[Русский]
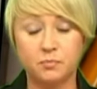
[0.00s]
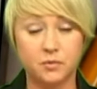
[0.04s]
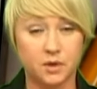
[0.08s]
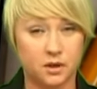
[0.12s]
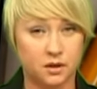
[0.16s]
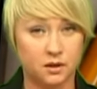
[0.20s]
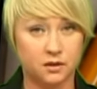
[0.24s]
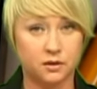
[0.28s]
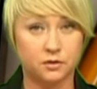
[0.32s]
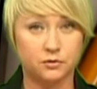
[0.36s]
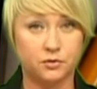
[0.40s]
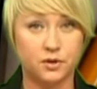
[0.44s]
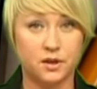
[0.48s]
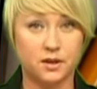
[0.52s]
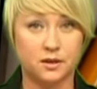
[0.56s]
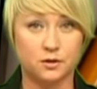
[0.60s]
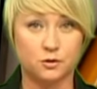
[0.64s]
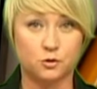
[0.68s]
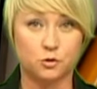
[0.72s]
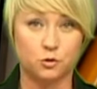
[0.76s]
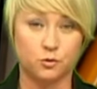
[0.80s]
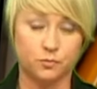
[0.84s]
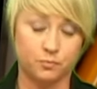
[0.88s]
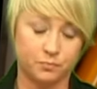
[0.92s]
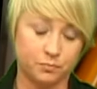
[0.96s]
а на
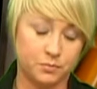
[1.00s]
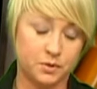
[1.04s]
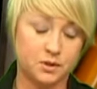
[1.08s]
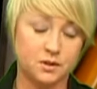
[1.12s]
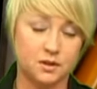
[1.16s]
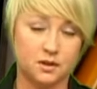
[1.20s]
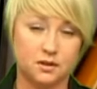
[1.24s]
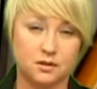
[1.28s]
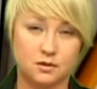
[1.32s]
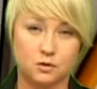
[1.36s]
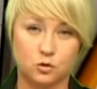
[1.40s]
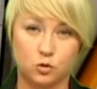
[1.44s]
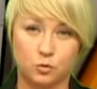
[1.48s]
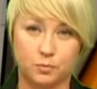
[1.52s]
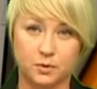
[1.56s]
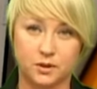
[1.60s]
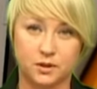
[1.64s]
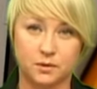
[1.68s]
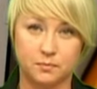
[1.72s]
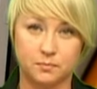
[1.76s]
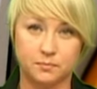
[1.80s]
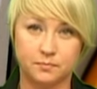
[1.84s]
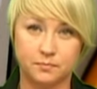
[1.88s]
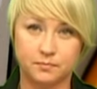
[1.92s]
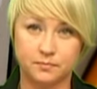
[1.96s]
конференцию поделиться
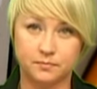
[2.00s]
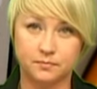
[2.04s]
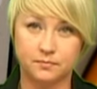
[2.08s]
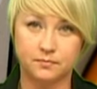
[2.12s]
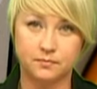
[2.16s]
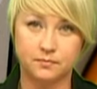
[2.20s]
опытом.